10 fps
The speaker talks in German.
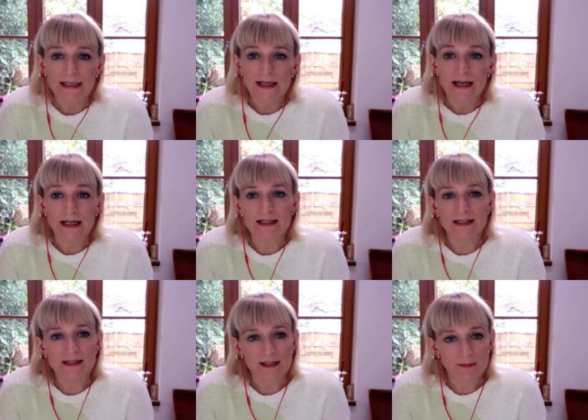
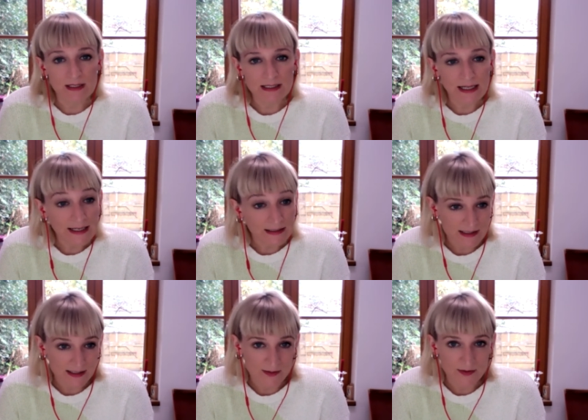angesichts eben des Leidens,
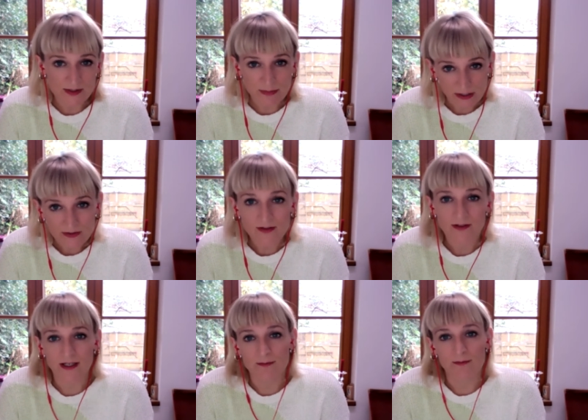das uns Menschen
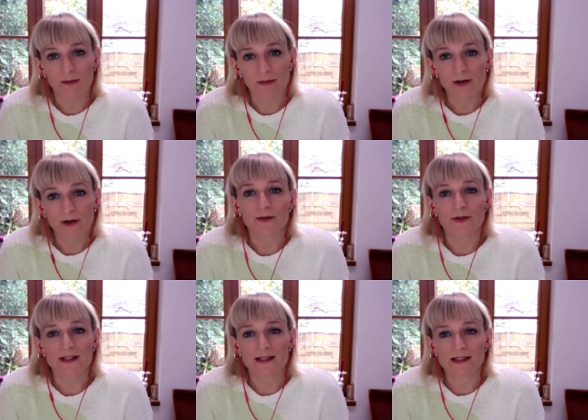eben im Laufe
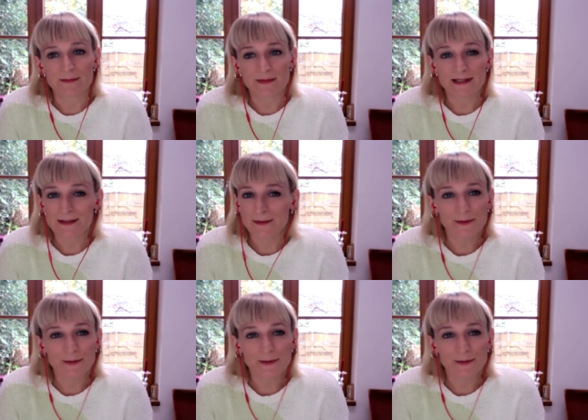unseres Lebens